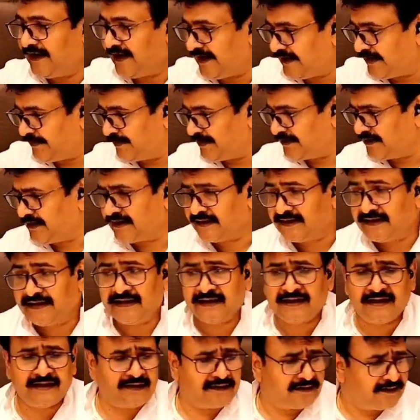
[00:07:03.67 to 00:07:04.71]
वैरायटी बन जाती है
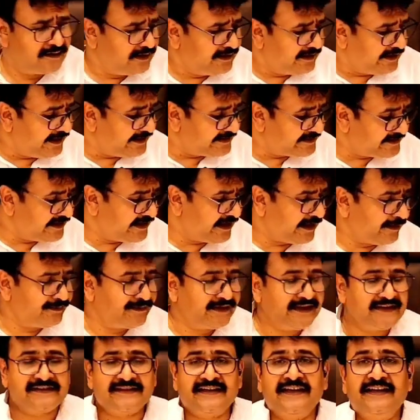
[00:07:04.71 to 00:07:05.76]
अगर ऐसे आप
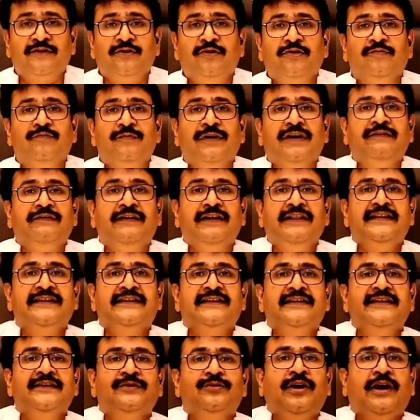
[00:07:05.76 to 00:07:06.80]
दस कैटलॉग मंगवा
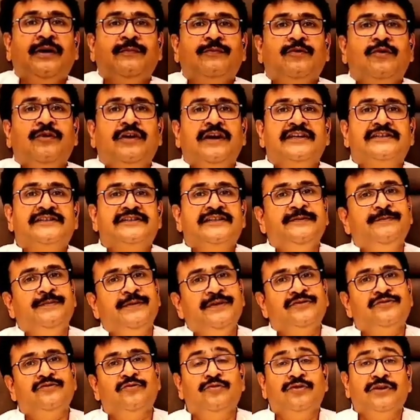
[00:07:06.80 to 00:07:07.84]
लेते हैं तो आपको अस्सी
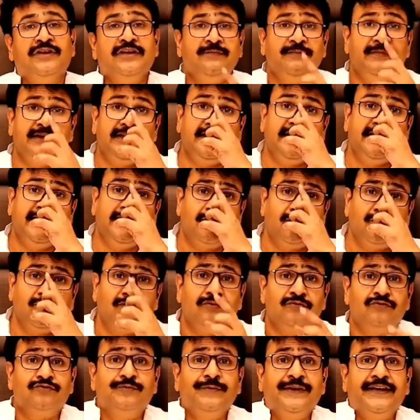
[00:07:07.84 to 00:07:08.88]
पीस कुर्ती मिलेगी
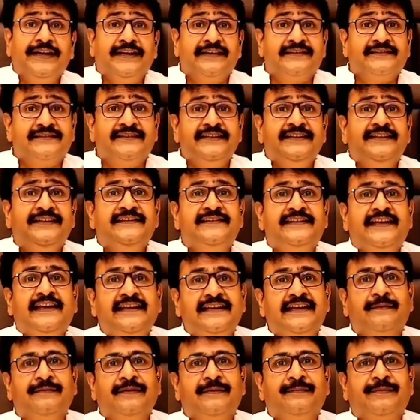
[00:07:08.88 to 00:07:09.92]
तो उसमें अस्सी
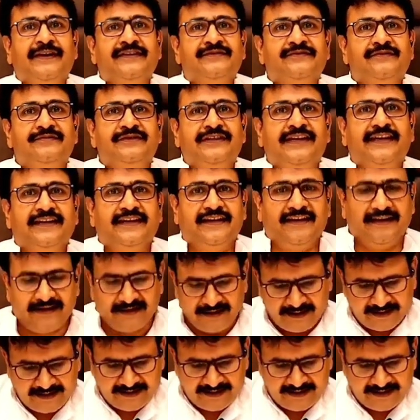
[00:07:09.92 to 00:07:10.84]
डिज़ाइन आपके पास हो जाएगी